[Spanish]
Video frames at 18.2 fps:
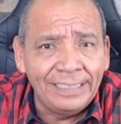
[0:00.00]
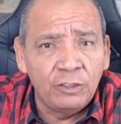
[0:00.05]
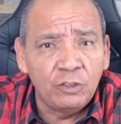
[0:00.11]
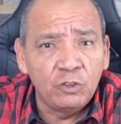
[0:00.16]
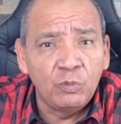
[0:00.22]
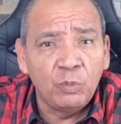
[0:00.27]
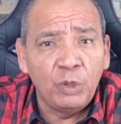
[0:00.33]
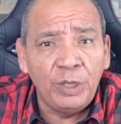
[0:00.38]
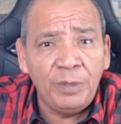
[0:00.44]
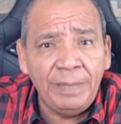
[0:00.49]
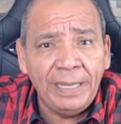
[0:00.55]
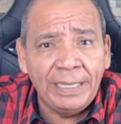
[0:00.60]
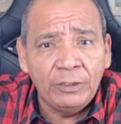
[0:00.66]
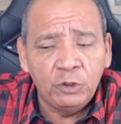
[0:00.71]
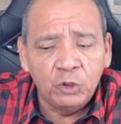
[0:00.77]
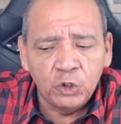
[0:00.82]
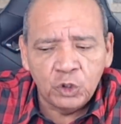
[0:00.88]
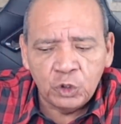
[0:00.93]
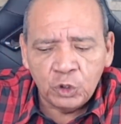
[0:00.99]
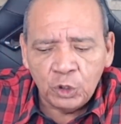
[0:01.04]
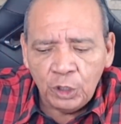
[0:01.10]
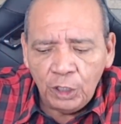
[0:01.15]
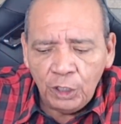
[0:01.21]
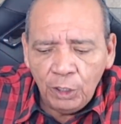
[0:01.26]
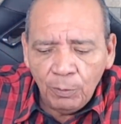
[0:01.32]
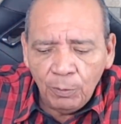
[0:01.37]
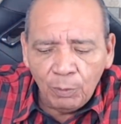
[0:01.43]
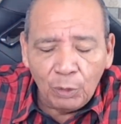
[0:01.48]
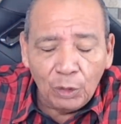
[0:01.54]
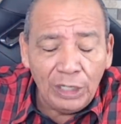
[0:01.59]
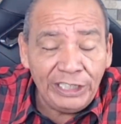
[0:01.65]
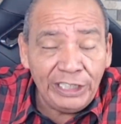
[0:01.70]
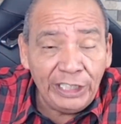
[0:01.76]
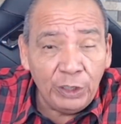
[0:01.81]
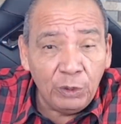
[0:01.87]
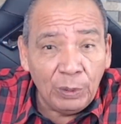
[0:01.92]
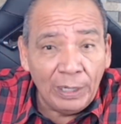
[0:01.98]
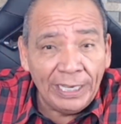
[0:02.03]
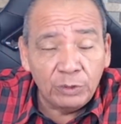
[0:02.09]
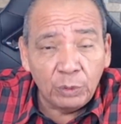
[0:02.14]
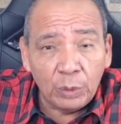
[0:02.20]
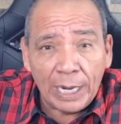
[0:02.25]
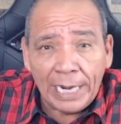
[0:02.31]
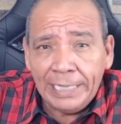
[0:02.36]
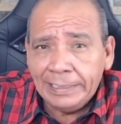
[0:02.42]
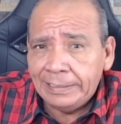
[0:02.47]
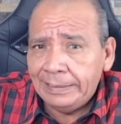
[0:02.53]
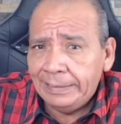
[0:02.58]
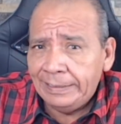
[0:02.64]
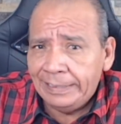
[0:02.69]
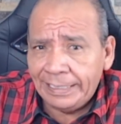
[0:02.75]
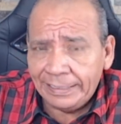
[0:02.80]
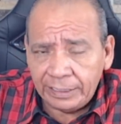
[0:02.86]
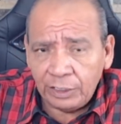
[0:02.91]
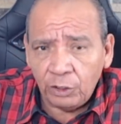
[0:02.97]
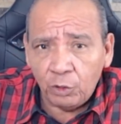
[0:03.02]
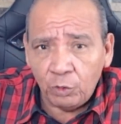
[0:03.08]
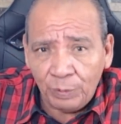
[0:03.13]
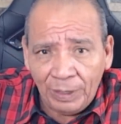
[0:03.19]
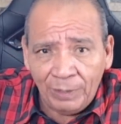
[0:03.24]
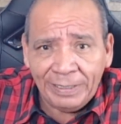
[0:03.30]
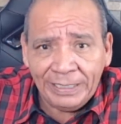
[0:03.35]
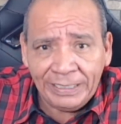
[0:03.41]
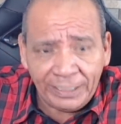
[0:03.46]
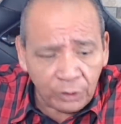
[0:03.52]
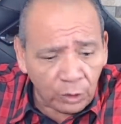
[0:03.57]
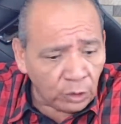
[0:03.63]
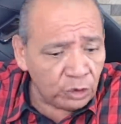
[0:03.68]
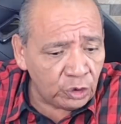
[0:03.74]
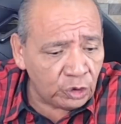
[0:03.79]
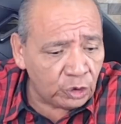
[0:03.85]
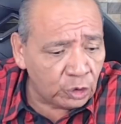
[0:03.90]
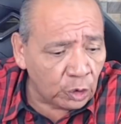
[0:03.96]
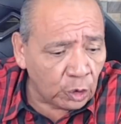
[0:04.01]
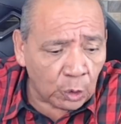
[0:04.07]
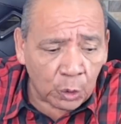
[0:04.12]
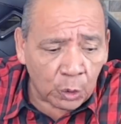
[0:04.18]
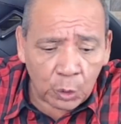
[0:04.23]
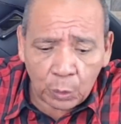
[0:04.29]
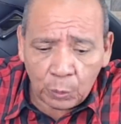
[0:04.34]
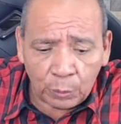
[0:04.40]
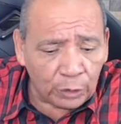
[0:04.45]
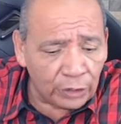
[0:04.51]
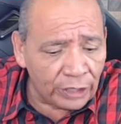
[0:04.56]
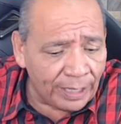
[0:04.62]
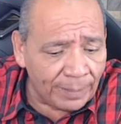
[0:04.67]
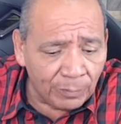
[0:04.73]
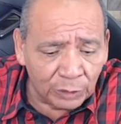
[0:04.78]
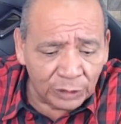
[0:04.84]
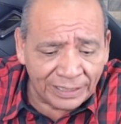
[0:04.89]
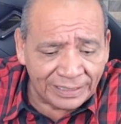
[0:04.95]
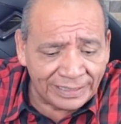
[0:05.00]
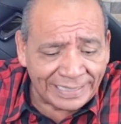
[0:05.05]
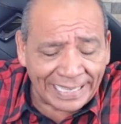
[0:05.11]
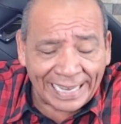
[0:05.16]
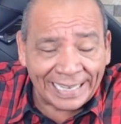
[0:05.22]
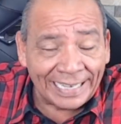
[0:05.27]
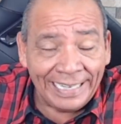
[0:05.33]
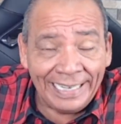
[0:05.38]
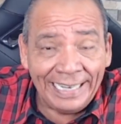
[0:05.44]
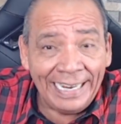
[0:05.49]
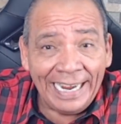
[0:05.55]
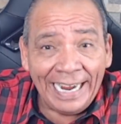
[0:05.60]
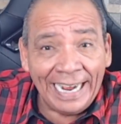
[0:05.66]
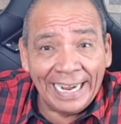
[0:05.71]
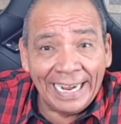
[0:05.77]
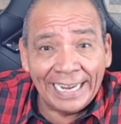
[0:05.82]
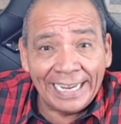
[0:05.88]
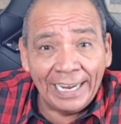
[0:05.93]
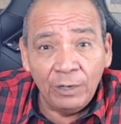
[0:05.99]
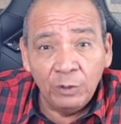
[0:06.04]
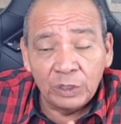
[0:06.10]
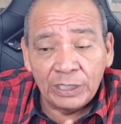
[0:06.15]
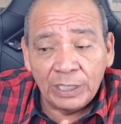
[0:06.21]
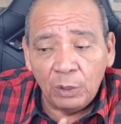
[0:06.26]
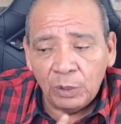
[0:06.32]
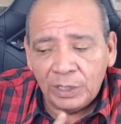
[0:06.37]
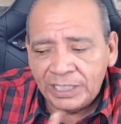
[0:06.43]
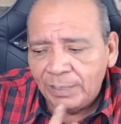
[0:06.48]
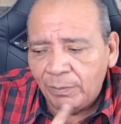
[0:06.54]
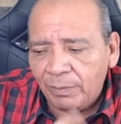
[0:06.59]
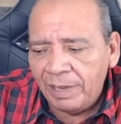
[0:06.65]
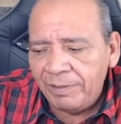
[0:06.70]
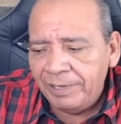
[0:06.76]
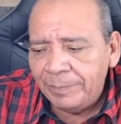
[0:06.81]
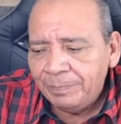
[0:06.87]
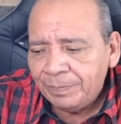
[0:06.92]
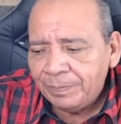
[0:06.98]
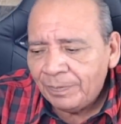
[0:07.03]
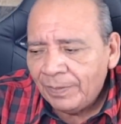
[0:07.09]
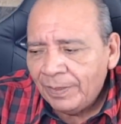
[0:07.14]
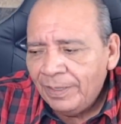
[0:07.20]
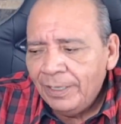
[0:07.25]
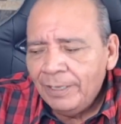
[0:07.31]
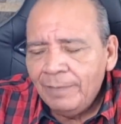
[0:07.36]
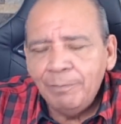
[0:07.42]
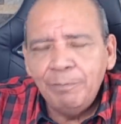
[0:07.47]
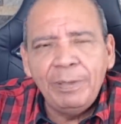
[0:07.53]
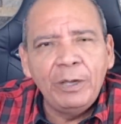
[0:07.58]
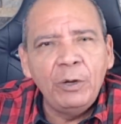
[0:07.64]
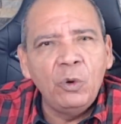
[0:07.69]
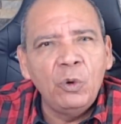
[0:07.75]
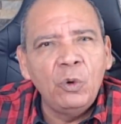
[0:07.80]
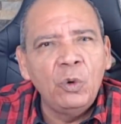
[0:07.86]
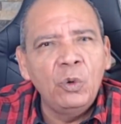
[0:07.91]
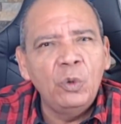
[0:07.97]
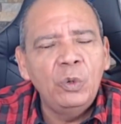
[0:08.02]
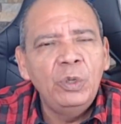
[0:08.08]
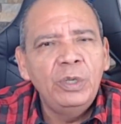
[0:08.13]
los movimientos político-electorales de este 2022, no podemos estar ajenos a lo que se mueve. Pero,